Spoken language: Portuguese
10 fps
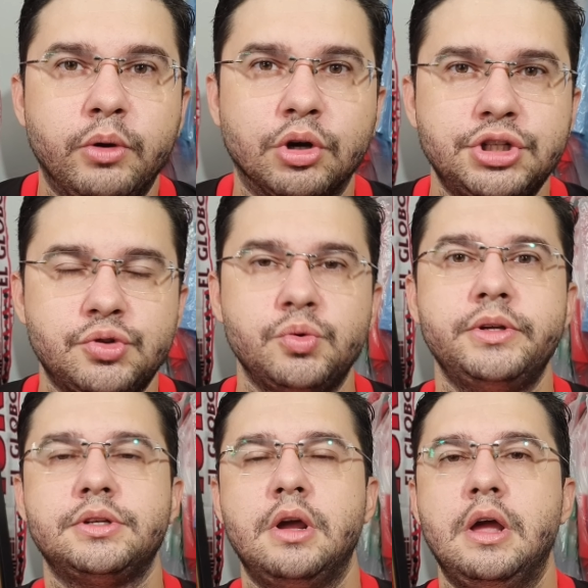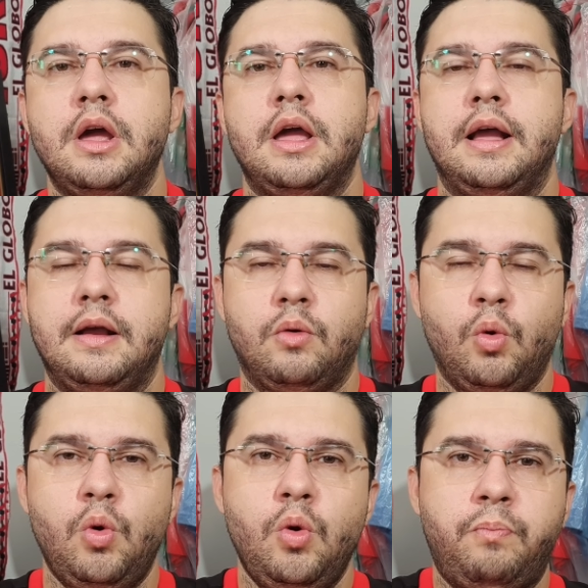Igor Jesus.
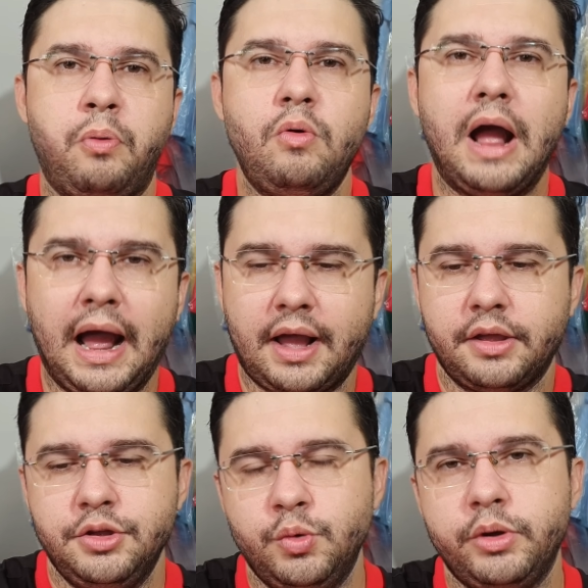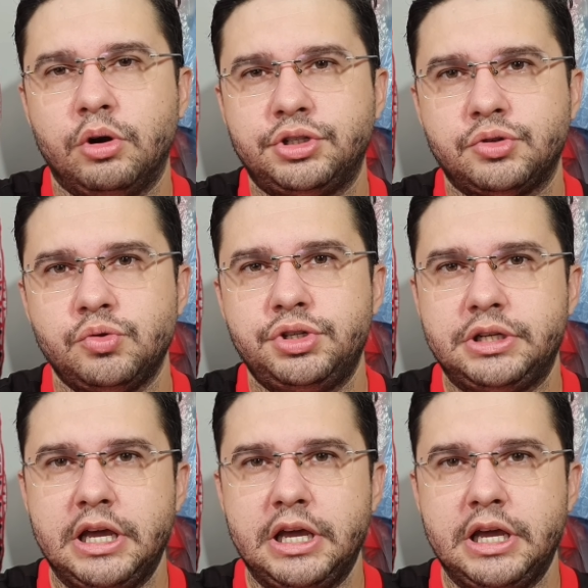O Pulgar e o Igor Jesus,